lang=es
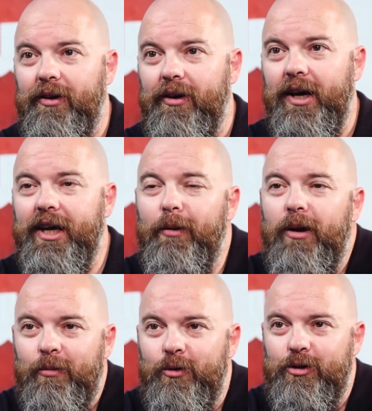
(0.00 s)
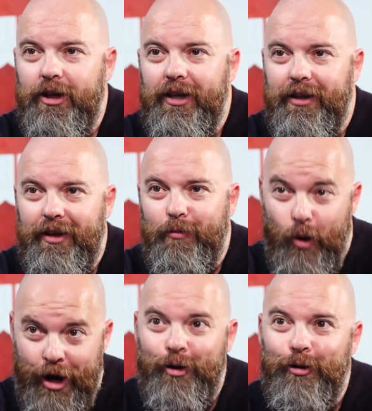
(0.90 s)
Aquí hablamos de,
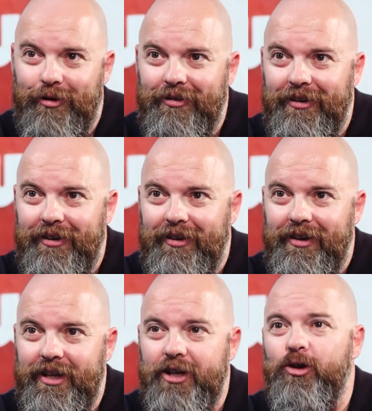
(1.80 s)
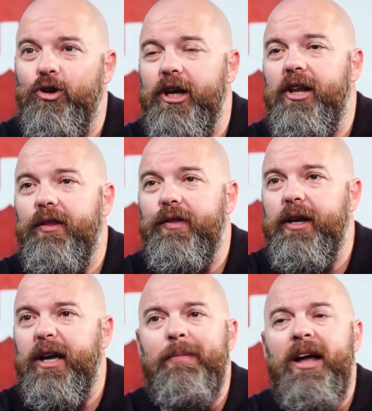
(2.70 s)
bueno. Y esto quiere decir
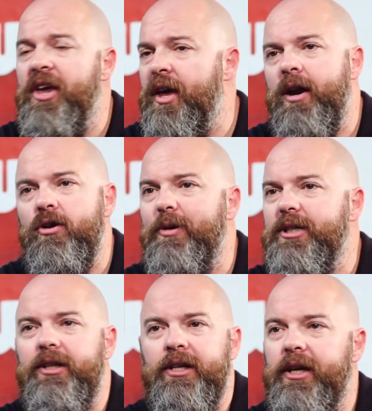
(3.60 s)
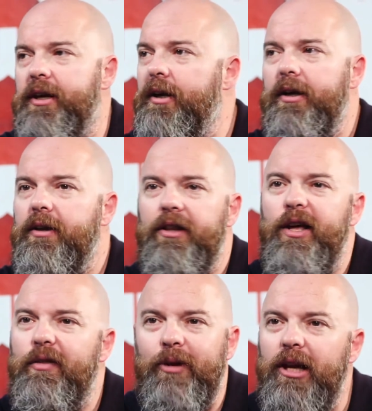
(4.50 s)
que mañana no vas a tener
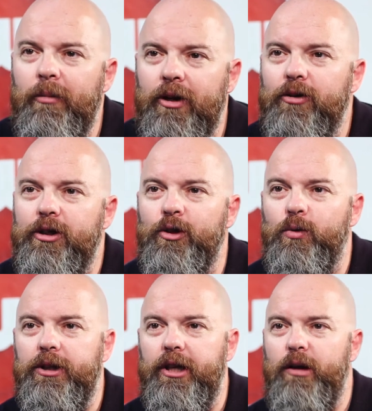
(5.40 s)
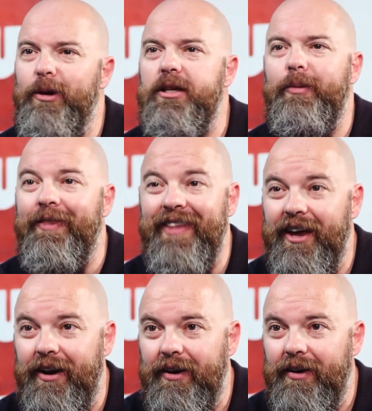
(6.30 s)
10.000 amigos en Twitter y vas a
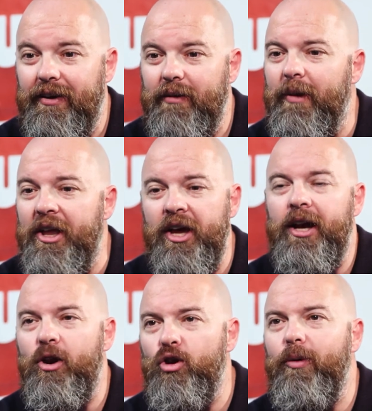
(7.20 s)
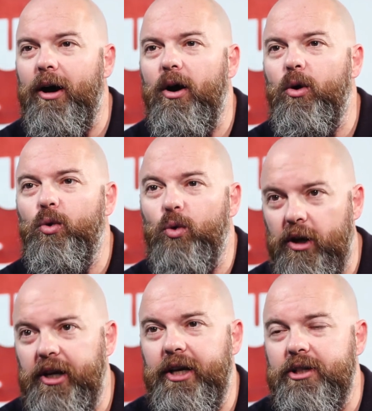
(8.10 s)
vender. Mañana no va a
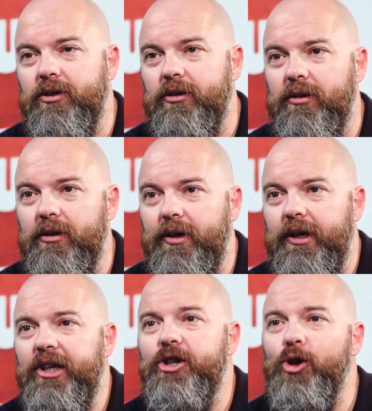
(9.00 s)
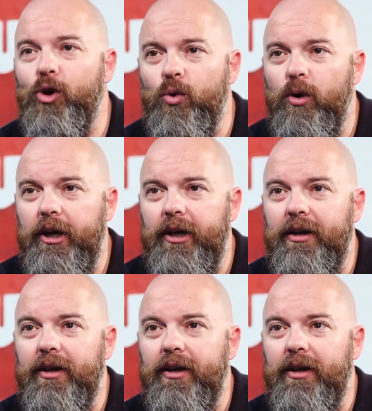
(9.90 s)
ocurrir esto. Y si ocurre,